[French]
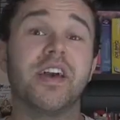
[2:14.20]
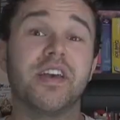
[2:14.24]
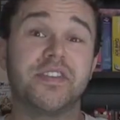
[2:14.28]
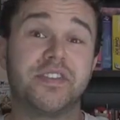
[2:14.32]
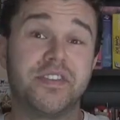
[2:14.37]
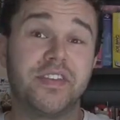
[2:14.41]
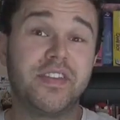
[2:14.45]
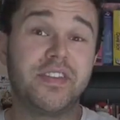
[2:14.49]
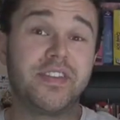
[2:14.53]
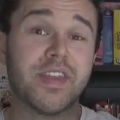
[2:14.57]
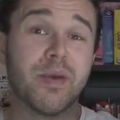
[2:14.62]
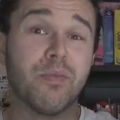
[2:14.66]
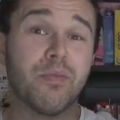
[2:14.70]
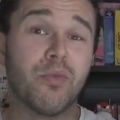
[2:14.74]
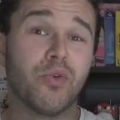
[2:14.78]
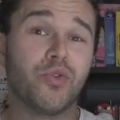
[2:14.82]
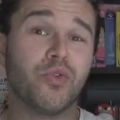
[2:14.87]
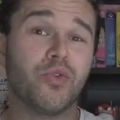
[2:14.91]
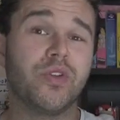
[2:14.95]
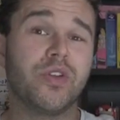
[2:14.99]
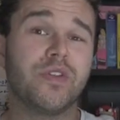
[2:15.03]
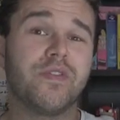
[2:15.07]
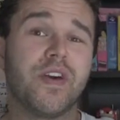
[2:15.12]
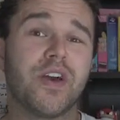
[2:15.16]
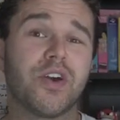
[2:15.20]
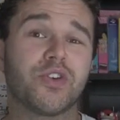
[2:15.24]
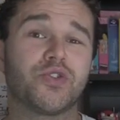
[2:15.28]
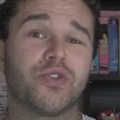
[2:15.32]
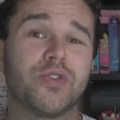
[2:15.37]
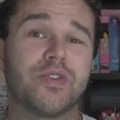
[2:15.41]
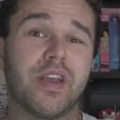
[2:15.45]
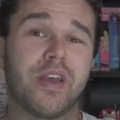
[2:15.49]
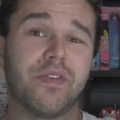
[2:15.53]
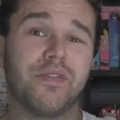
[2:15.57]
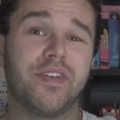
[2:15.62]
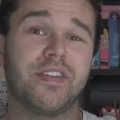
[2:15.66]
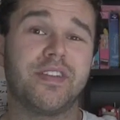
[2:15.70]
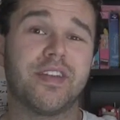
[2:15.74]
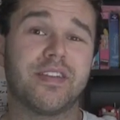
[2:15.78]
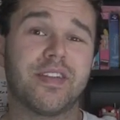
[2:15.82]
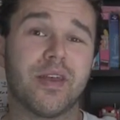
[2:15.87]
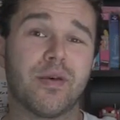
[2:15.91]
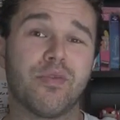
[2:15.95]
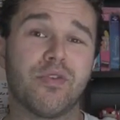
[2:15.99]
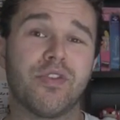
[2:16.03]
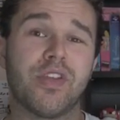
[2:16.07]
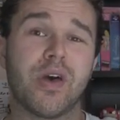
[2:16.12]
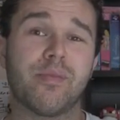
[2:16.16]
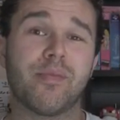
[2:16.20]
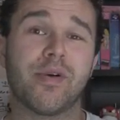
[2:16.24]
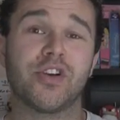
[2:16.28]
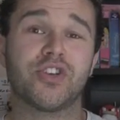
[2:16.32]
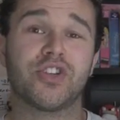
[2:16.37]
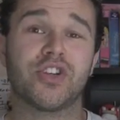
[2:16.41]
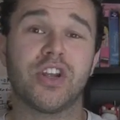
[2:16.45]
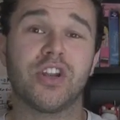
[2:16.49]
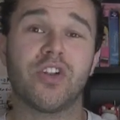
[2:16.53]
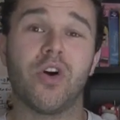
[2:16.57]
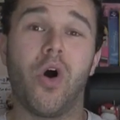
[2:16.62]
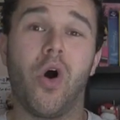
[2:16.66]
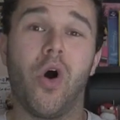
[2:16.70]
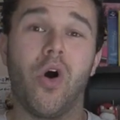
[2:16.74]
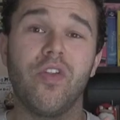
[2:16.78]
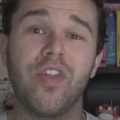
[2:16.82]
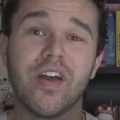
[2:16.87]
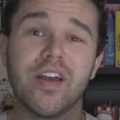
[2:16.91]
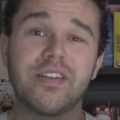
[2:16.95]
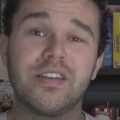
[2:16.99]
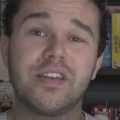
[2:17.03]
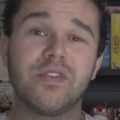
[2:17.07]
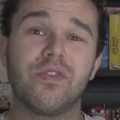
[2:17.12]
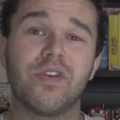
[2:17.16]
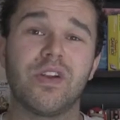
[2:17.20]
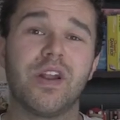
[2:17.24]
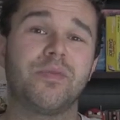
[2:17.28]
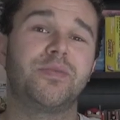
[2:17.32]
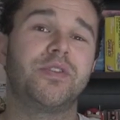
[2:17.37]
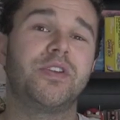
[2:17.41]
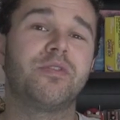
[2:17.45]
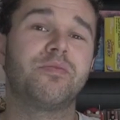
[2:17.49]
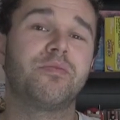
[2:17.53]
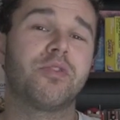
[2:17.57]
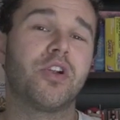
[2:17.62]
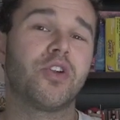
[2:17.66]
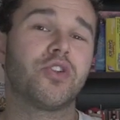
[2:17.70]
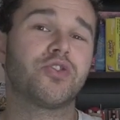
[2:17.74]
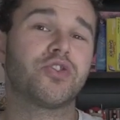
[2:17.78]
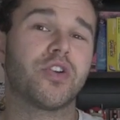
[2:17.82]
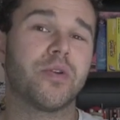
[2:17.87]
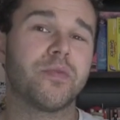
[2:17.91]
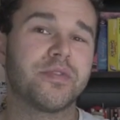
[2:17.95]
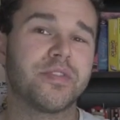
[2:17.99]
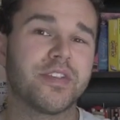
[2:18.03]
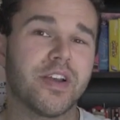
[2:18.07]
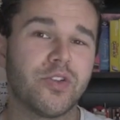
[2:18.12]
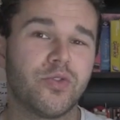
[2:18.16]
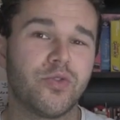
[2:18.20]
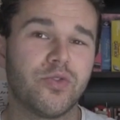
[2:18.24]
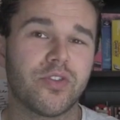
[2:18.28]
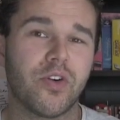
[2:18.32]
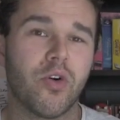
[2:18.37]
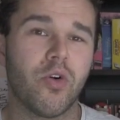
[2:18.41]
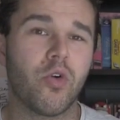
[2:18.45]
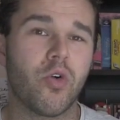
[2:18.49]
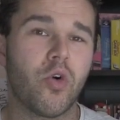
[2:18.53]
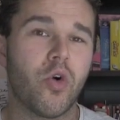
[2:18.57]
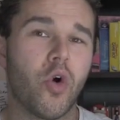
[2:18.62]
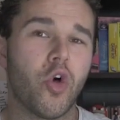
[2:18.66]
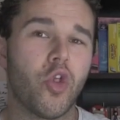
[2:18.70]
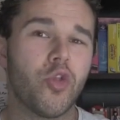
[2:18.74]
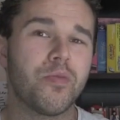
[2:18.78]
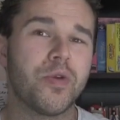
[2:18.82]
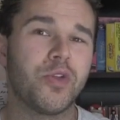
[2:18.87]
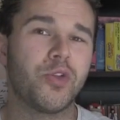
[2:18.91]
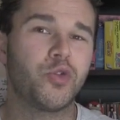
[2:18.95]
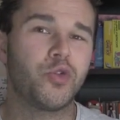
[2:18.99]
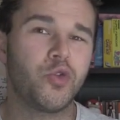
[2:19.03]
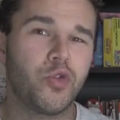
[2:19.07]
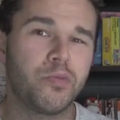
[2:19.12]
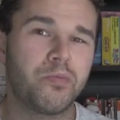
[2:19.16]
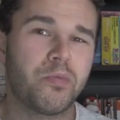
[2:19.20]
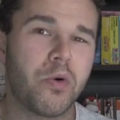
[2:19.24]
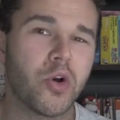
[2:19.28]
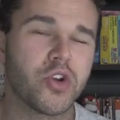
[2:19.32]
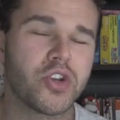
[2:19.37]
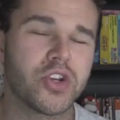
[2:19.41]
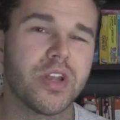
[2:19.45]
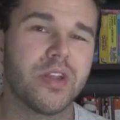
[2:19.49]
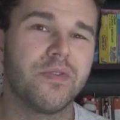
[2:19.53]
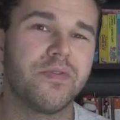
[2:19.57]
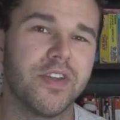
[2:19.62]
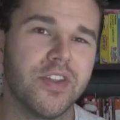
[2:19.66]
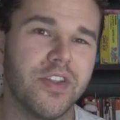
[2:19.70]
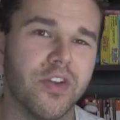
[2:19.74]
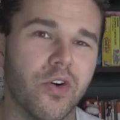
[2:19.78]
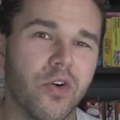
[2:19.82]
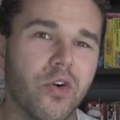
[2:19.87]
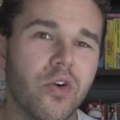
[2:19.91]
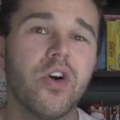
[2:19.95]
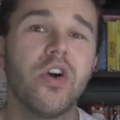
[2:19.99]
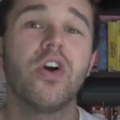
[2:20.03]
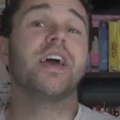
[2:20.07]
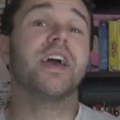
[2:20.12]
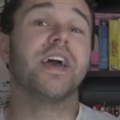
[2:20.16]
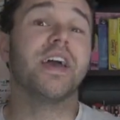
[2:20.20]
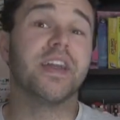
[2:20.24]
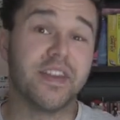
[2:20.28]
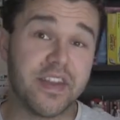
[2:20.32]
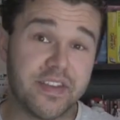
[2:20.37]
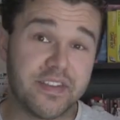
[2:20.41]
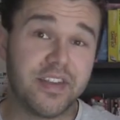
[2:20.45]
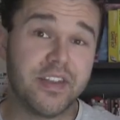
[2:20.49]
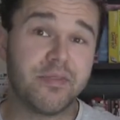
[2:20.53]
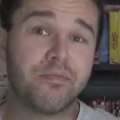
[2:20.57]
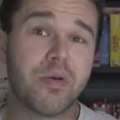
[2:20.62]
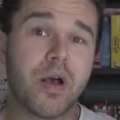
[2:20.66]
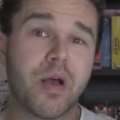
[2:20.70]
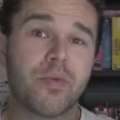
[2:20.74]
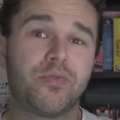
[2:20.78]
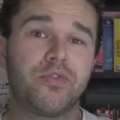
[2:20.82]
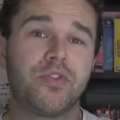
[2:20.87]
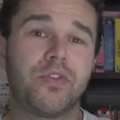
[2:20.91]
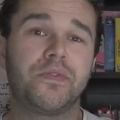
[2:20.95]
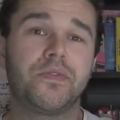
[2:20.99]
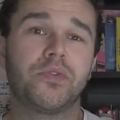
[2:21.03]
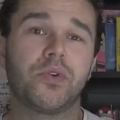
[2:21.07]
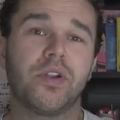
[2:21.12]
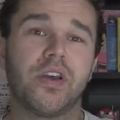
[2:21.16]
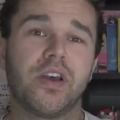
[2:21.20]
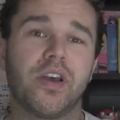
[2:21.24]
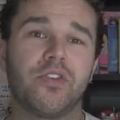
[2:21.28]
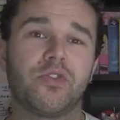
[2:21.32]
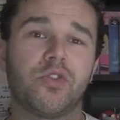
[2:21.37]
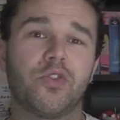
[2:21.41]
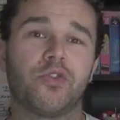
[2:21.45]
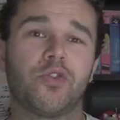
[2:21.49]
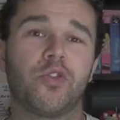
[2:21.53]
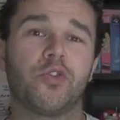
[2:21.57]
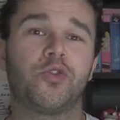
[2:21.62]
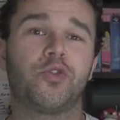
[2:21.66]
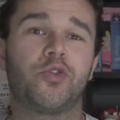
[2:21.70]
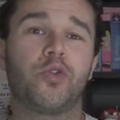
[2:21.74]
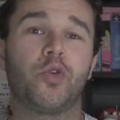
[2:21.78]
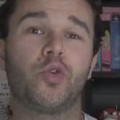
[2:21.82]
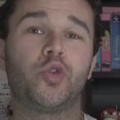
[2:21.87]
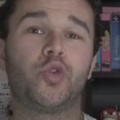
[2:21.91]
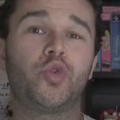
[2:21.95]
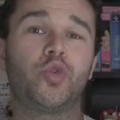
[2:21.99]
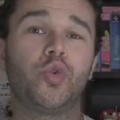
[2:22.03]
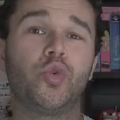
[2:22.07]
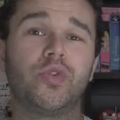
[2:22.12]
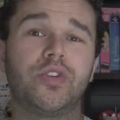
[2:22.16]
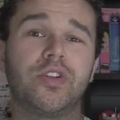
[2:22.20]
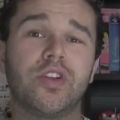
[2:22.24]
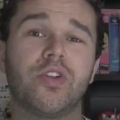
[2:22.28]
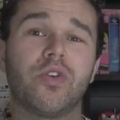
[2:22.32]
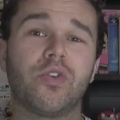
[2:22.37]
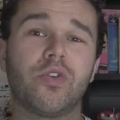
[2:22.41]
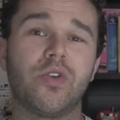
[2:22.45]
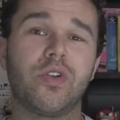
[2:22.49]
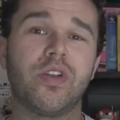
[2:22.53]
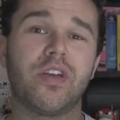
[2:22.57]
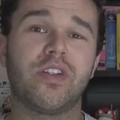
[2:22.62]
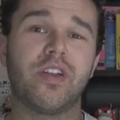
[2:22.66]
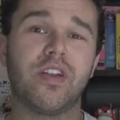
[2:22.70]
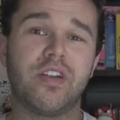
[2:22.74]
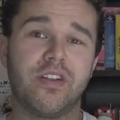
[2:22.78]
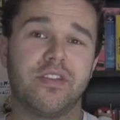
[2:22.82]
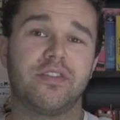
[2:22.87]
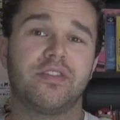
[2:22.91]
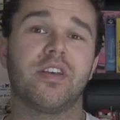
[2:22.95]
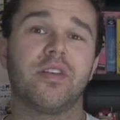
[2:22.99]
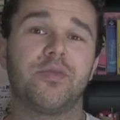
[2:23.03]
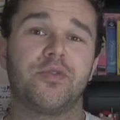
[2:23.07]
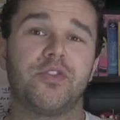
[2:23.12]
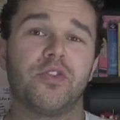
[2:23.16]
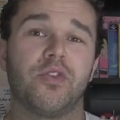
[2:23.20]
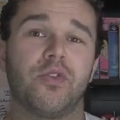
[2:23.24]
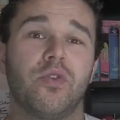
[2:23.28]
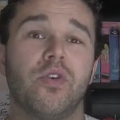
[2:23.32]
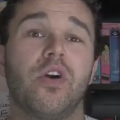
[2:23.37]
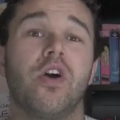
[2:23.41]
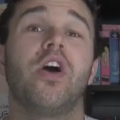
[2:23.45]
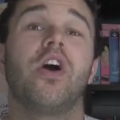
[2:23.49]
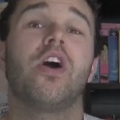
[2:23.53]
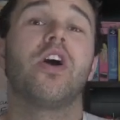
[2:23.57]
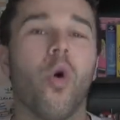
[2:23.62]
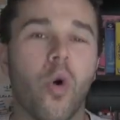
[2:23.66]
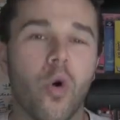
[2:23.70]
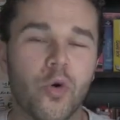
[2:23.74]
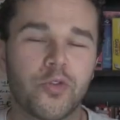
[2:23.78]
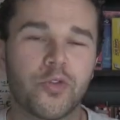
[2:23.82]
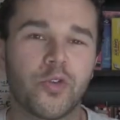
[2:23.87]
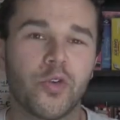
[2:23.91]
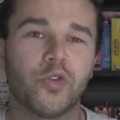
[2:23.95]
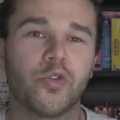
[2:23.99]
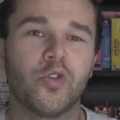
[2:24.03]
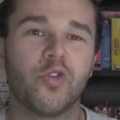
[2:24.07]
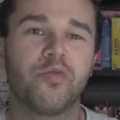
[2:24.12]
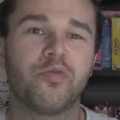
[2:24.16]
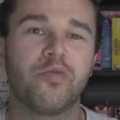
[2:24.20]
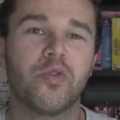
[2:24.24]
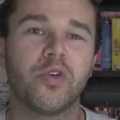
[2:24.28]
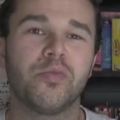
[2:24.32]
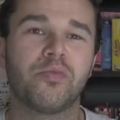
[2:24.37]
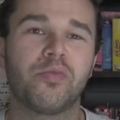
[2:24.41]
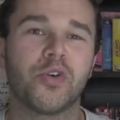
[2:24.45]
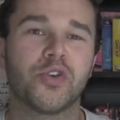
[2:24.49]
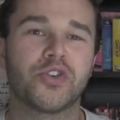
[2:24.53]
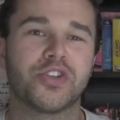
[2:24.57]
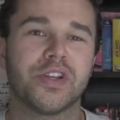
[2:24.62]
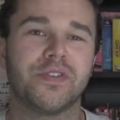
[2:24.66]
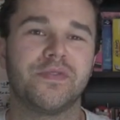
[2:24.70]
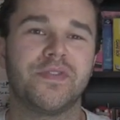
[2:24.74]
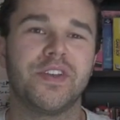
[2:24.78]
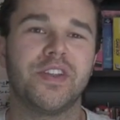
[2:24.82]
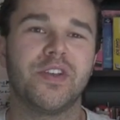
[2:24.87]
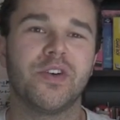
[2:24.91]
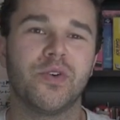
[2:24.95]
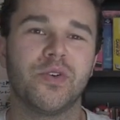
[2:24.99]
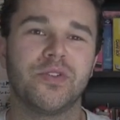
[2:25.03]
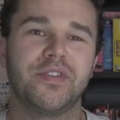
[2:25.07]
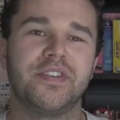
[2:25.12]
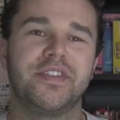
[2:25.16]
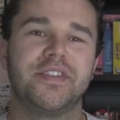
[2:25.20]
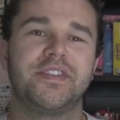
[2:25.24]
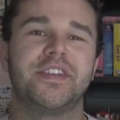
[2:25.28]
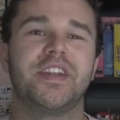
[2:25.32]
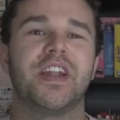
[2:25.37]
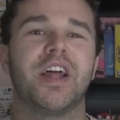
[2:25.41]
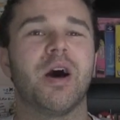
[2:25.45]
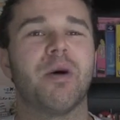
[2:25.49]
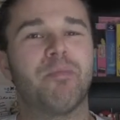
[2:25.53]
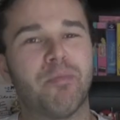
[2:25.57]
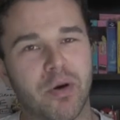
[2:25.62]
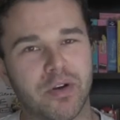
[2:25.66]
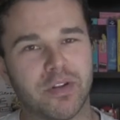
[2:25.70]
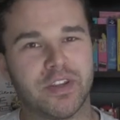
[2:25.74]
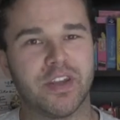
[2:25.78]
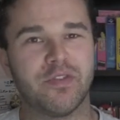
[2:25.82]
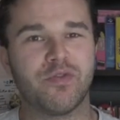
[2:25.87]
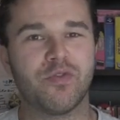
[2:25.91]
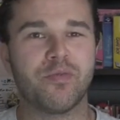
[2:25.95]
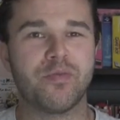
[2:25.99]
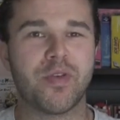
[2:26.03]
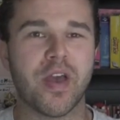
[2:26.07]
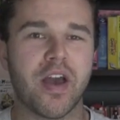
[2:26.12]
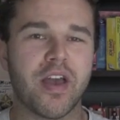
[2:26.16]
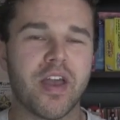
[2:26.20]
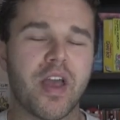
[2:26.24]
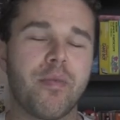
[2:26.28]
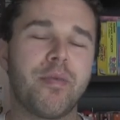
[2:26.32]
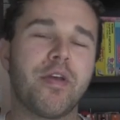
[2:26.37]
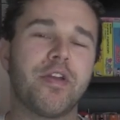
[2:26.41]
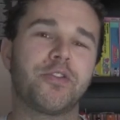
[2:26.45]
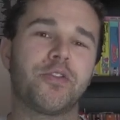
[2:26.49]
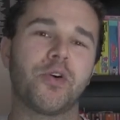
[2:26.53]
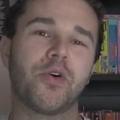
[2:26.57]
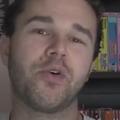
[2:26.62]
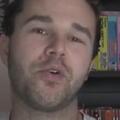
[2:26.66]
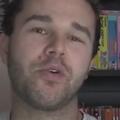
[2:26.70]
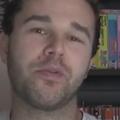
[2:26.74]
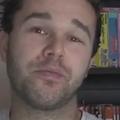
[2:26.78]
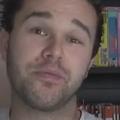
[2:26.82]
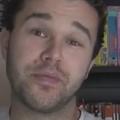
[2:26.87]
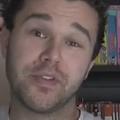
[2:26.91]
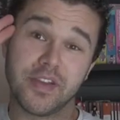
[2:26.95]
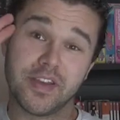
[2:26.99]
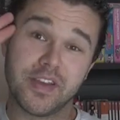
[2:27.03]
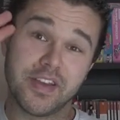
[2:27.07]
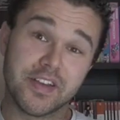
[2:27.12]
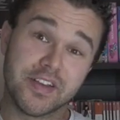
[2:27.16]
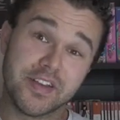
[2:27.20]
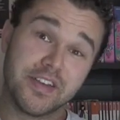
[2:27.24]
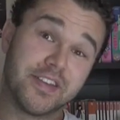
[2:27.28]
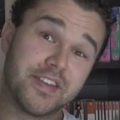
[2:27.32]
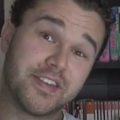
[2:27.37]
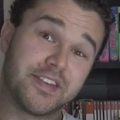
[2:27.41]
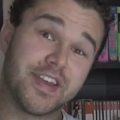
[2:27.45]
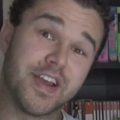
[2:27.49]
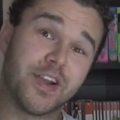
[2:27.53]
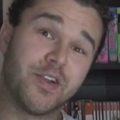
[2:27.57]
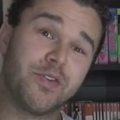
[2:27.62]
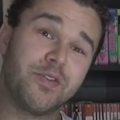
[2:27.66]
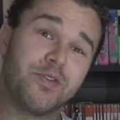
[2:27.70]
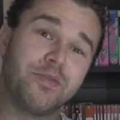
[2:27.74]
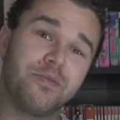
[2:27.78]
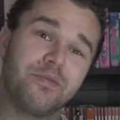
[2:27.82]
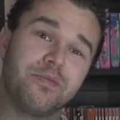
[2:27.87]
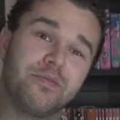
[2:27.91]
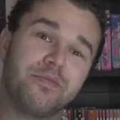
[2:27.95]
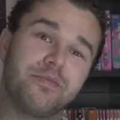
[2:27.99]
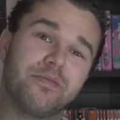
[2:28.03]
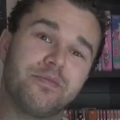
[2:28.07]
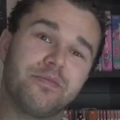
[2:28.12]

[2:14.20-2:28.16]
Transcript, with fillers: Et si t'aimes mon univers, je t'invite à t'abonner à ma chaîne en activant la petite cloche, comme ça tu seras au courant de mes toutes prochaines vidéos. Et n'hésite pas à me suivre sur les réseaux sociaux, tout est dans le lien dans la description. On se retrouve pour une prochaine vidéo. D'ici là, portez-vous bien et à bientôt. Salut